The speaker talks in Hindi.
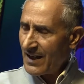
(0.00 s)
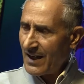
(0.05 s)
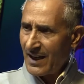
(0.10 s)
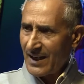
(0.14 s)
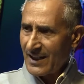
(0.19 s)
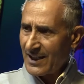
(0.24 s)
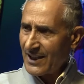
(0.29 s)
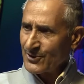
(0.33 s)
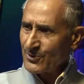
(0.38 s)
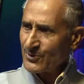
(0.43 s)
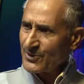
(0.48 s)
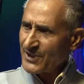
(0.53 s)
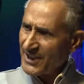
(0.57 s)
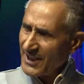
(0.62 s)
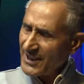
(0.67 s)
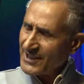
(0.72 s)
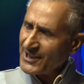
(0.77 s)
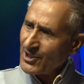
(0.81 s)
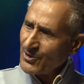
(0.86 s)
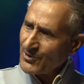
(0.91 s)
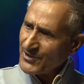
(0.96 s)
आका तो
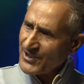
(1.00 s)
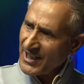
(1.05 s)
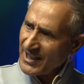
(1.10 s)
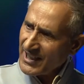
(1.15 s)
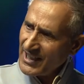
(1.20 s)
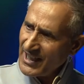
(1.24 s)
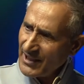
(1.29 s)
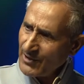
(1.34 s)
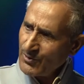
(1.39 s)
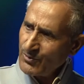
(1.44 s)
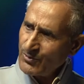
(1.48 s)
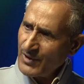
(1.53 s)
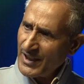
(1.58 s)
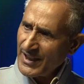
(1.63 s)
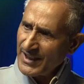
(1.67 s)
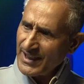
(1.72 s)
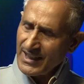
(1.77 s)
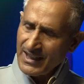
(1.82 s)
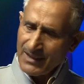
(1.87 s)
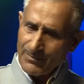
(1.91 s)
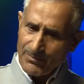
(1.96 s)
धीरे धीरे उसे ज्ञान हुआ
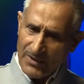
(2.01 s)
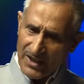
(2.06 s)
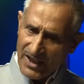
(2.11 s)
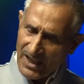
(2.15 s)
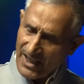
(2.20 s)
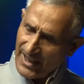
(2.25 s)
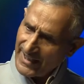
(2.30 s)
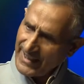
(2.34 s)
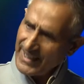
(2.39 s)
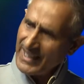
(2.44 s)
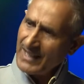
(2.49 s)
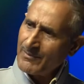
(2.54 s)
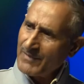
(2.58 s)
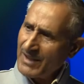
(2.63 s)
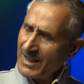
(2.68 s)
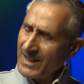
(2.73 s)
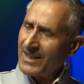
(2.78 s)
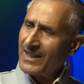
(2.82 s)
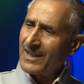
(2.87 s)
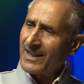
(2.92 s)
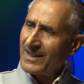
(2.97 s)
कि पकाने
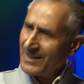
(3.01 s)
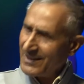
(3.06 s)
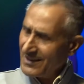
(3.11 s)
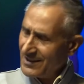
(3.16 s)
में